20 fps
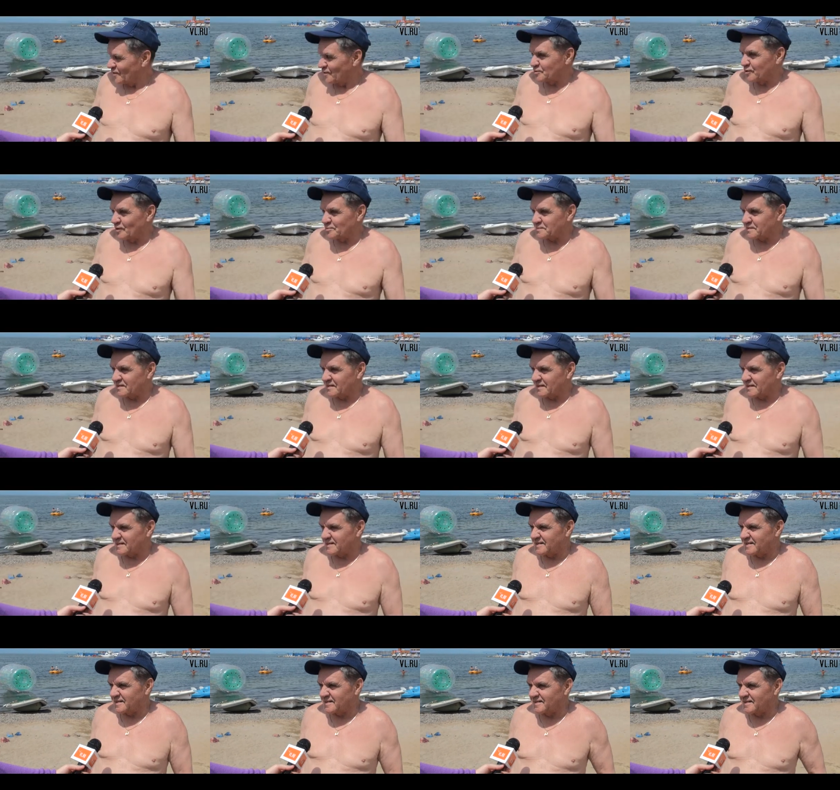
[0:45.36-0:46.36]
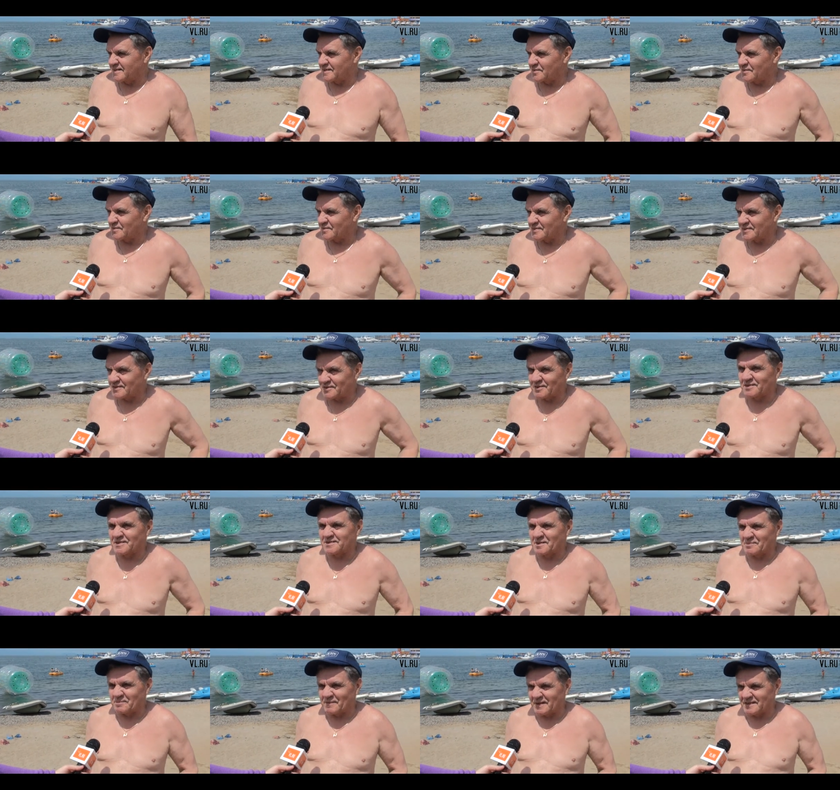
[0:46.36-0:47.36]
Удобств никаких нет. Что
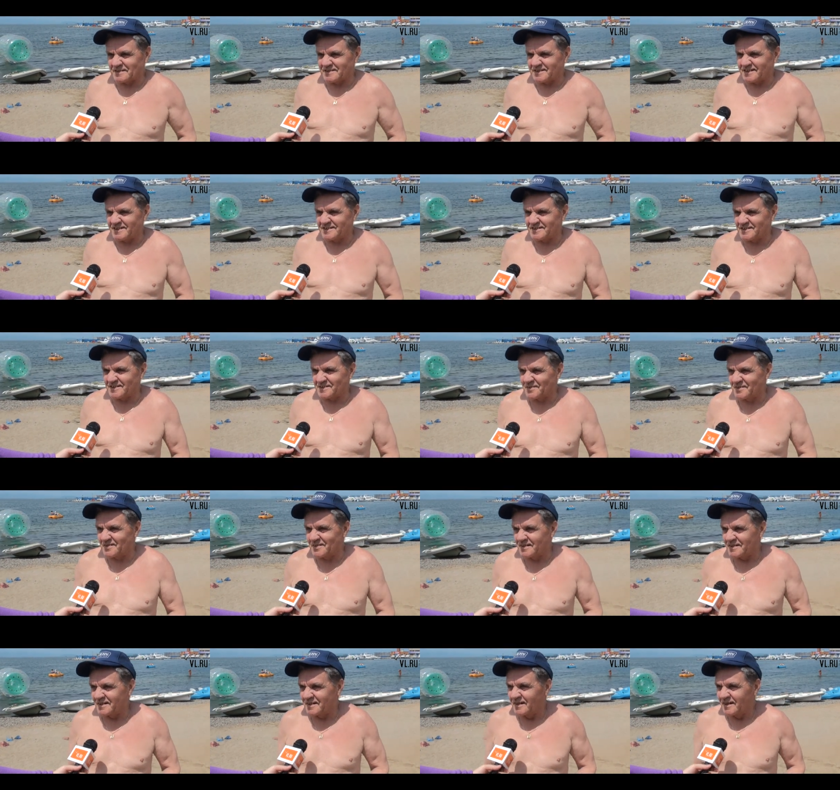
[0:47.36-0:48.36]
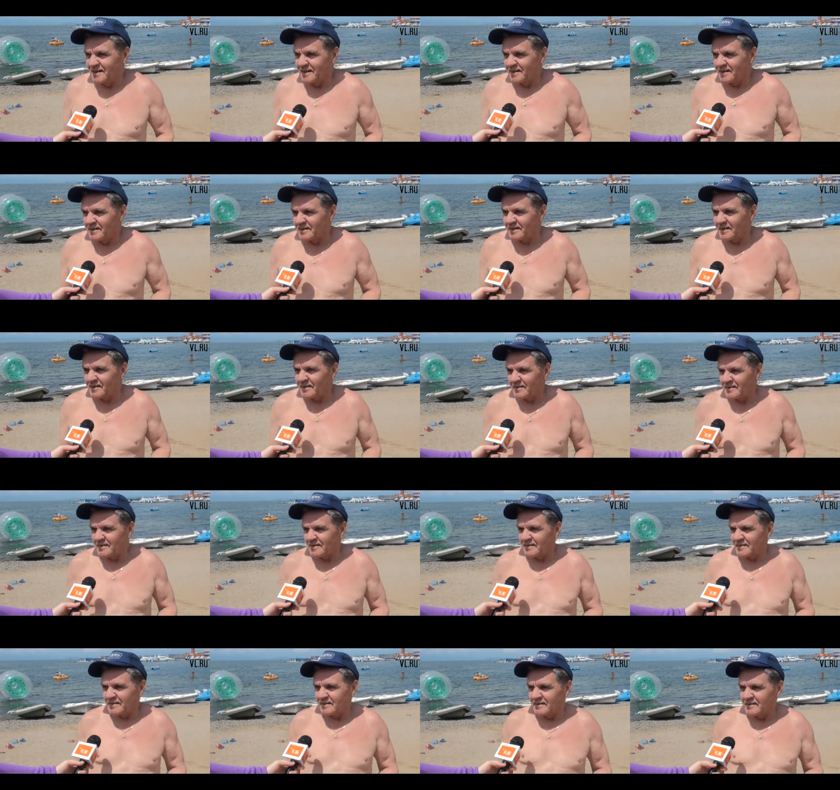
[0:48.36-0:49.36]
это пляж раньше, что ли? А другие
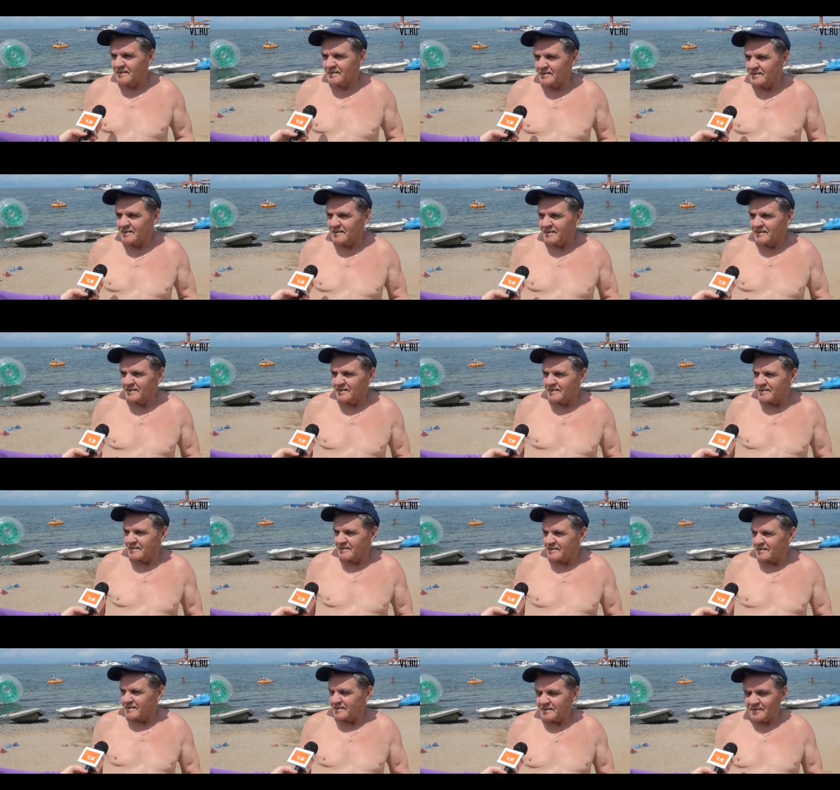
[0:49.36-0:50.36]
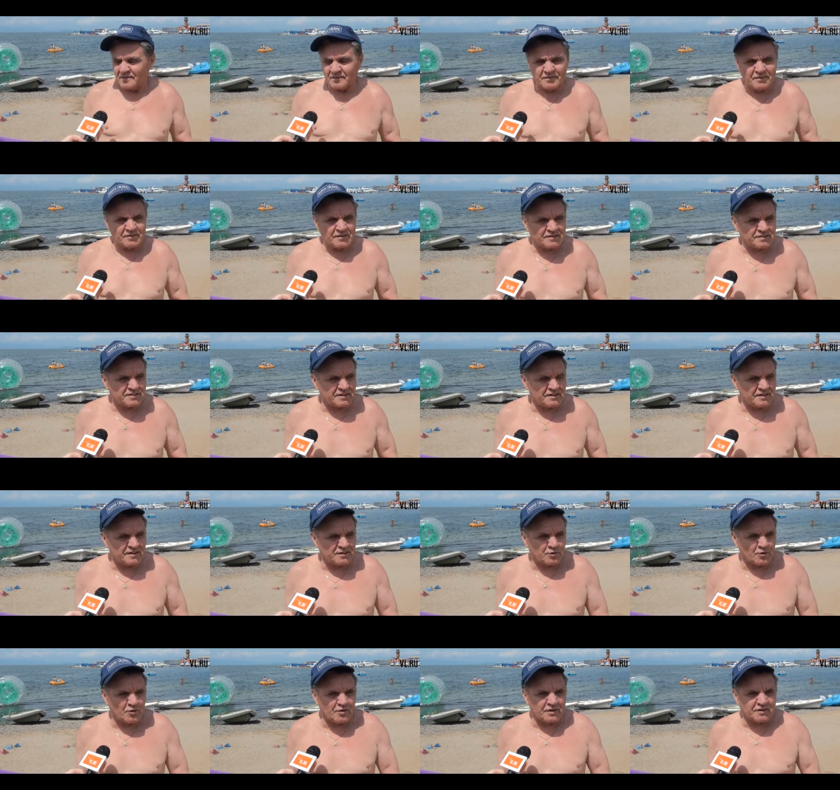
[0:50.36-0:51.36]
пляжи во Владивостоке как? Ну, на
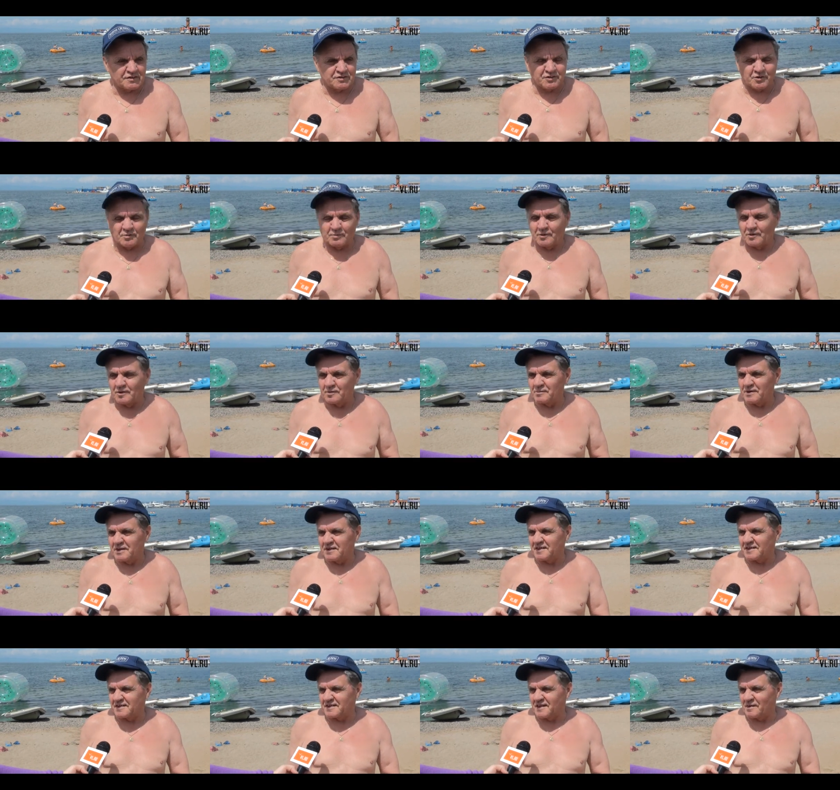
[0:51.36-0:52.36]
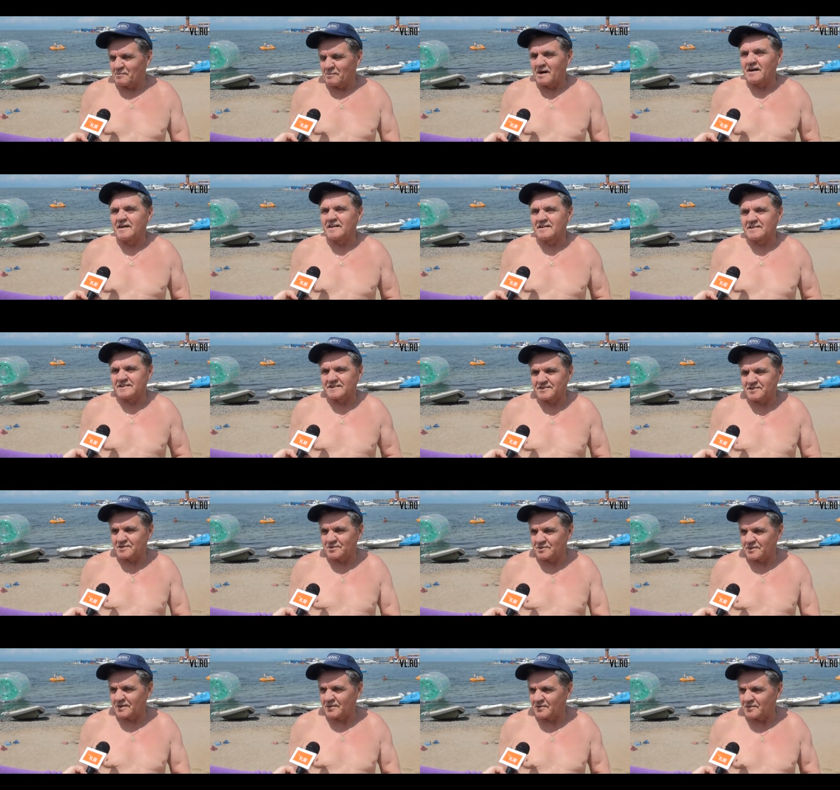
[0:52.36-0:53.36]
санаторно еще более-менее, там, а это
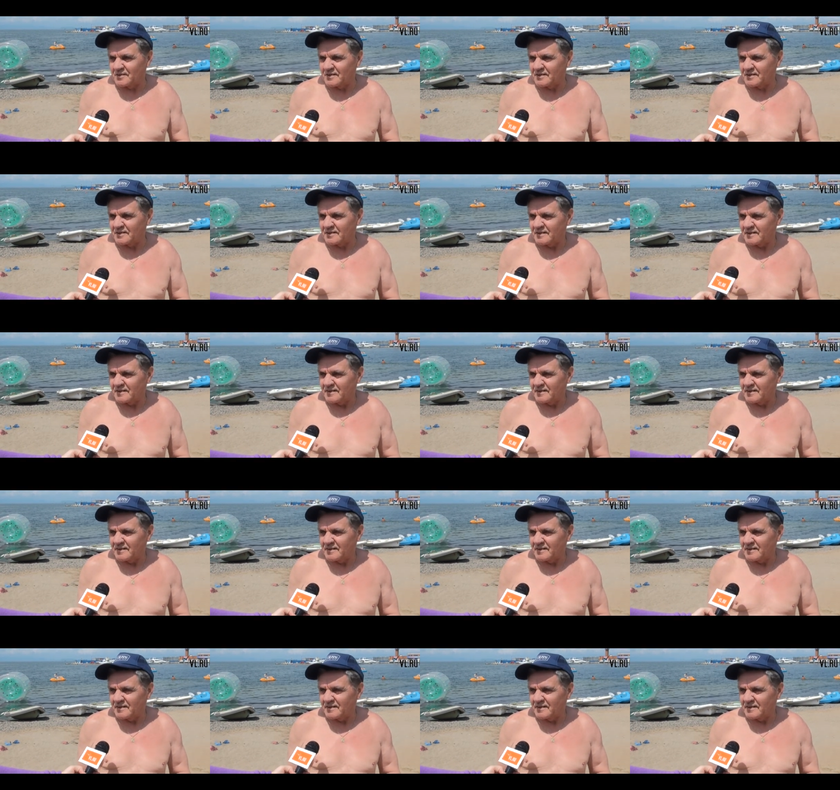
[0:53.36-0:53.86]
все такое.